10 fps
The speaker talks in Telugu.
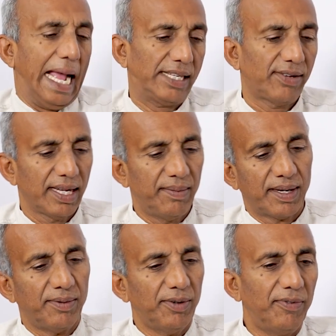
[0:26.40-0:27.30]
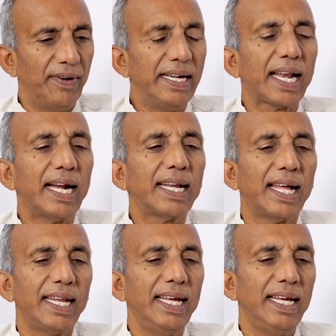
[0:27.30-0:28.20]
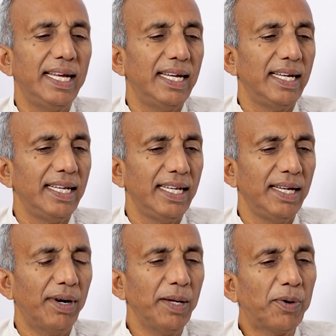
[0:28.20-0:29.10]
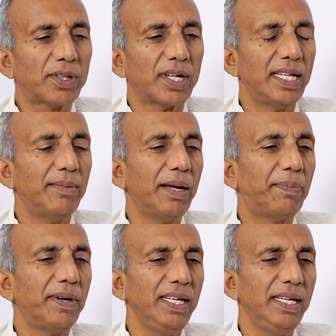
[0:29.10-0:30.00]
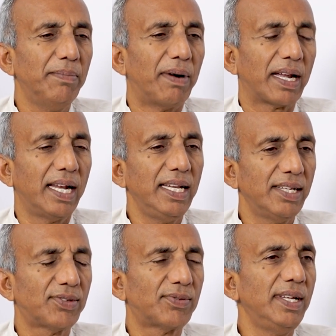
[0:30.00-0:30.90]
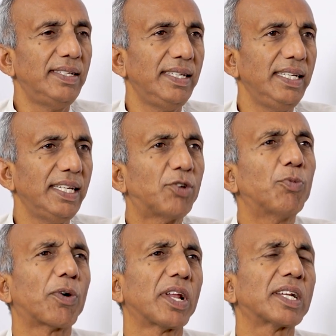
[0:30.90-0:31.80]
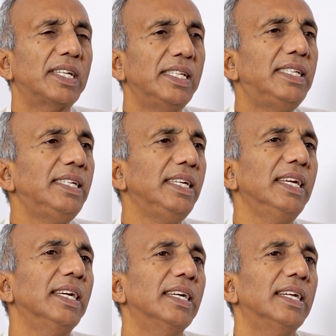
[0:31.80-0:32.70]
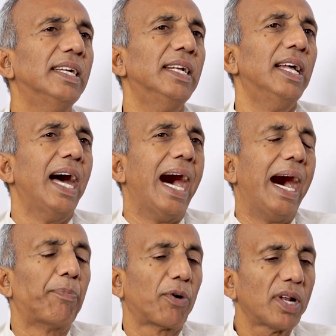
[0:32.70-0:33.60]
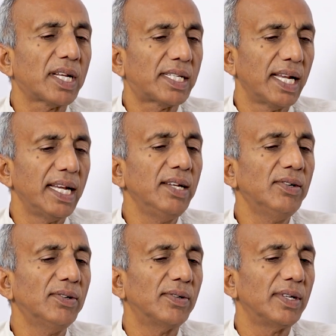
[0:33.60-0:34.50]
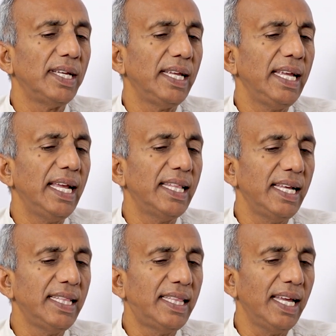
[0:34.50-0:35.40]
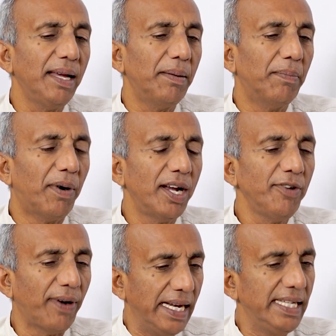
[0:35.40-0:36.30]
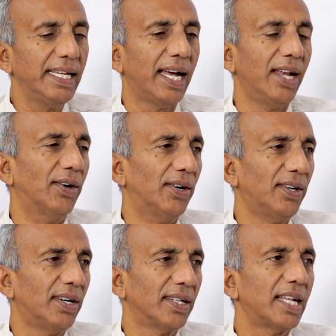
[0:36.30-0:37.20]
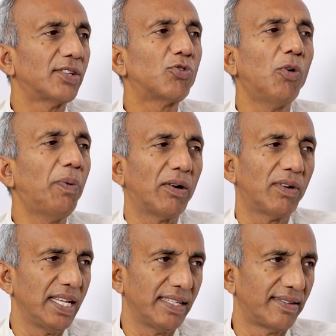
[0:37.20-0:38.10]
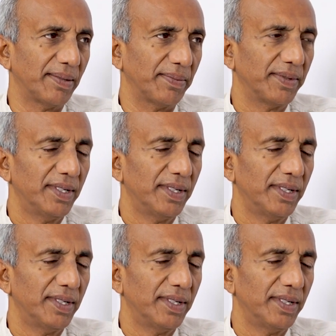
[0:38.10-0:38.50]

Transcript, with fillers: యాక్చువల్గా మనం వింటర్ అంటానే ఏమైపోతుందని భయపడి బట్టలన్నీ వేసుకునేసి ఎక్కువ ప్రొటెక్షన్ ఇచ్చి ఆ ప్రొటెక్షన్ను ఏదైతే బాడీ ఫైట్ చేయాలనో దాని స్కోప్ లేకుండా చేస్తాం